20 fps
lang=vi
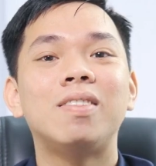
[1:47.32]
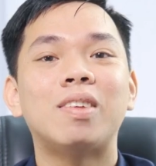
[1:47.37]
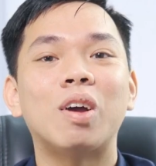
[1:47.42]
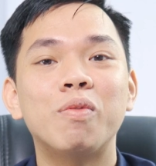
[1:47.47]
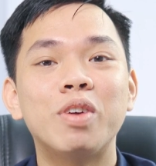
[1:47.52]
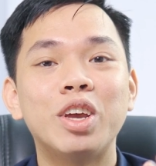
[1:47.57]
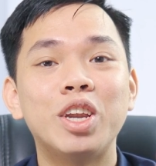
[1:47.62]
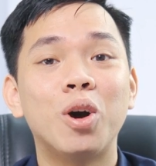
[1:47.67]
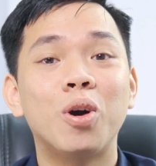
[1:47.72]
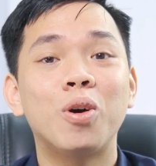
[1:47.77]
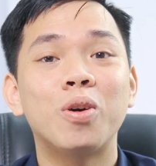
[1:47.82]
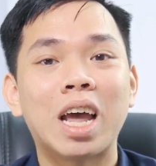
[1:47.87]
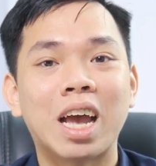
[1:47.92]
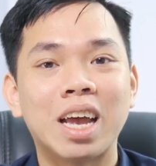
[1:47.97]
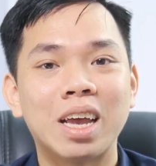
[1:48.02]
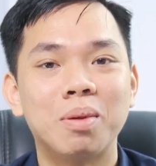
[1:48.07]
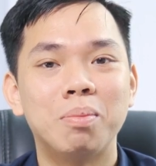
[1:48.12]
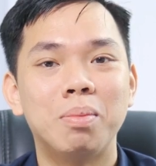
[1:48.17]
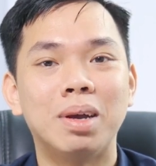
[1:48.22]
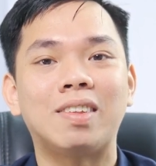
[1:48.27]
Trong video
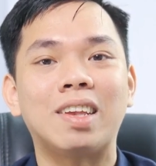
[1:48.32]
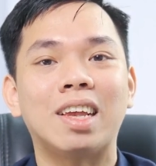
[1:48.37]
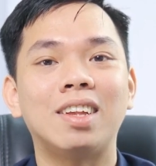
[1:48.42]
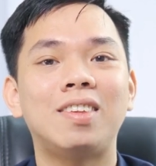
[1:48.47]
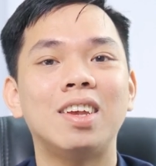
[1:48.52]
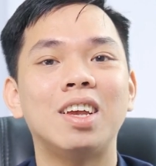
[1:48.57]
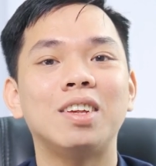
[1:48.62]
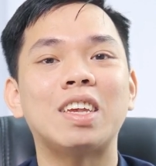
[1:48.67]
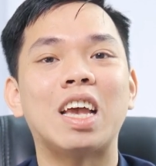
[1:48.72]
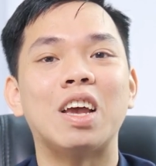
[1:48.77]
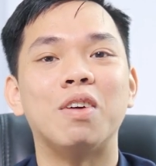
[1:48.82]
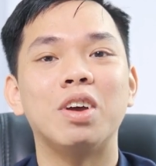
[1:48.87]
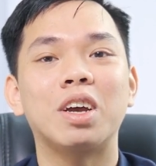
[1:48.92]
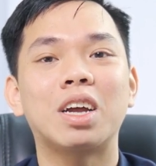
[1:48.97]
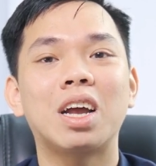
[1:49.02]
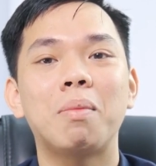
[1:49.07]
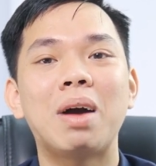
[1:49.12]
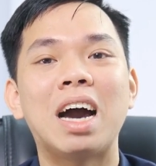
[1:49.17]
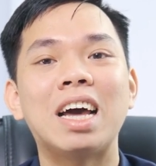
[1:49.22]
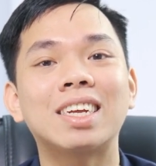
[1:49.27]
này mình sẽ chia sẻ với
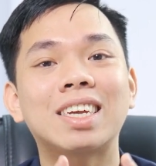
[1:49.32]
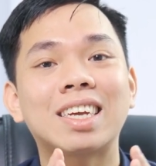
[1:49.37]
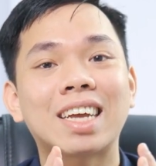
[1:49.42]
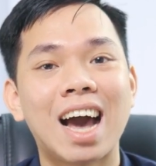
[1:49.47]
các bạn